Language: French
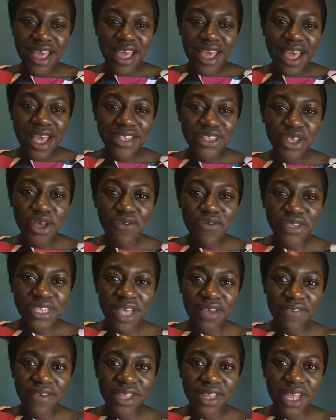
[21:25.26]
Est-ce que vous
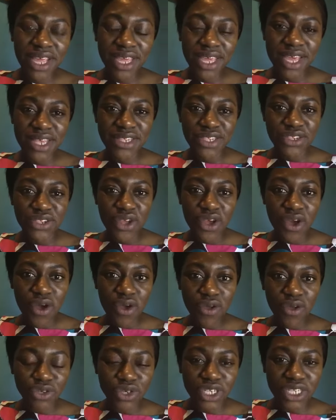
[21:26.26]
avez des questions?
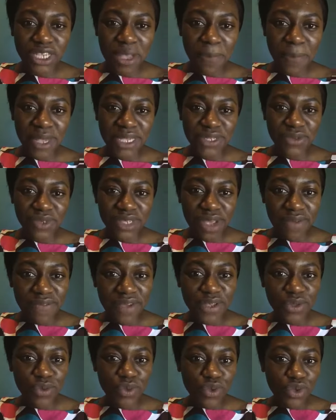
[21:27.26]
Je ne sais pas si vous
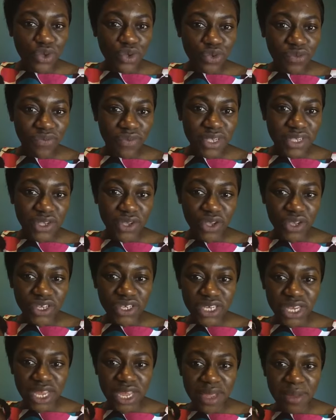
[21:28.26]
avez tout suivi ce que
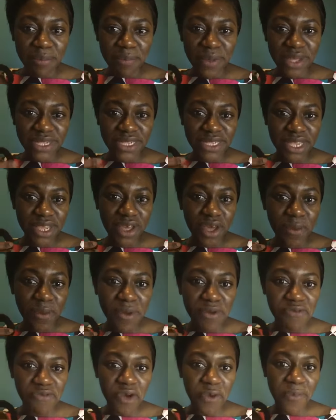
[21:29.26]
j'ai passé comme
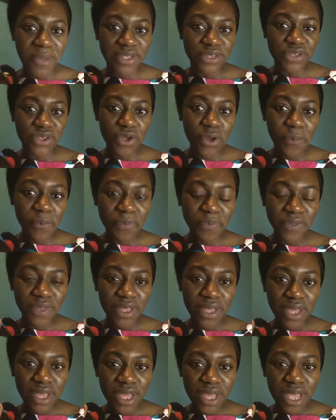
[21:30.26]
information.
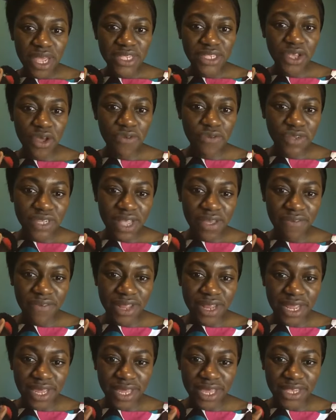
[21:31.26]
Est-ce que vous
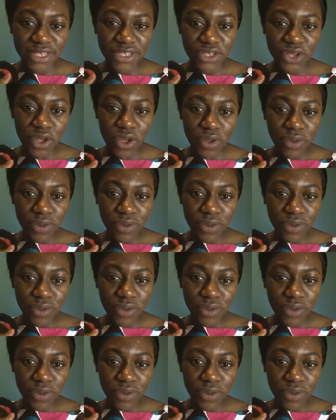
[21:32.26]
avez des questions?